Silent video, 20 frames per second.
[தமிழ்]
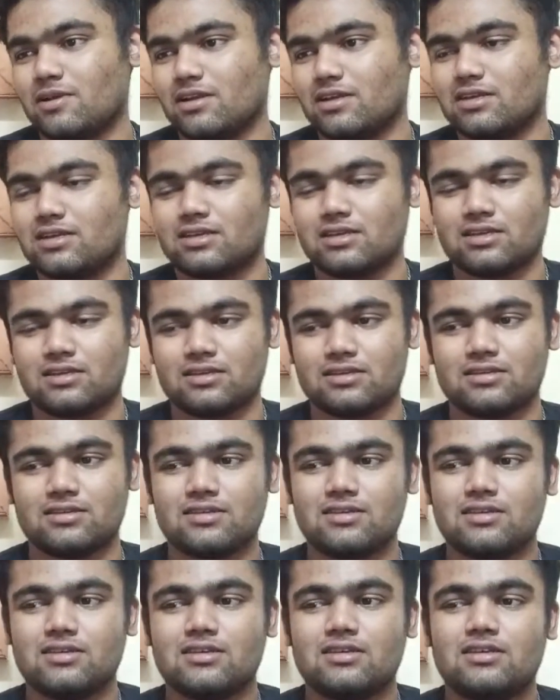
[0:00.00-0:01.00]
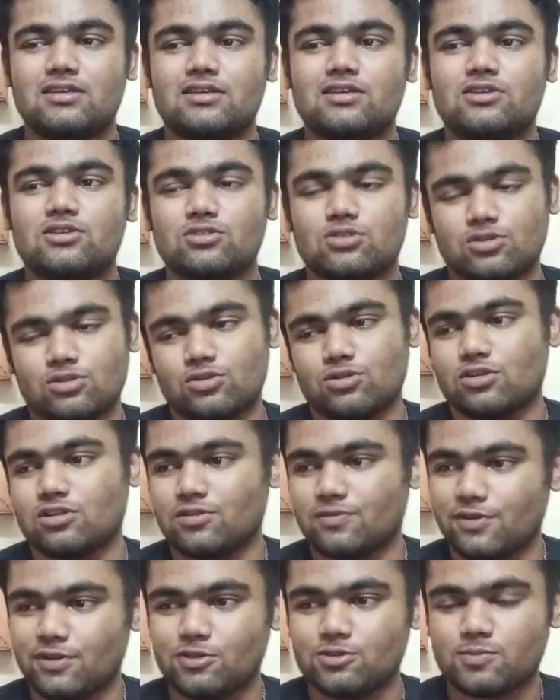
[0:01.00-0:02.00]
பிறகு ஸோ
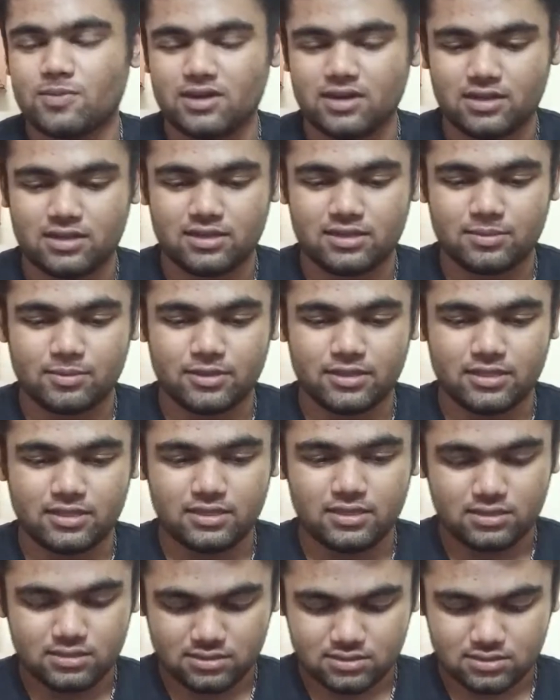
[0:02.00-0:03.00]
தொடர்ந்து வீடியோஸ் பண்ணலாம் அதை பற்றி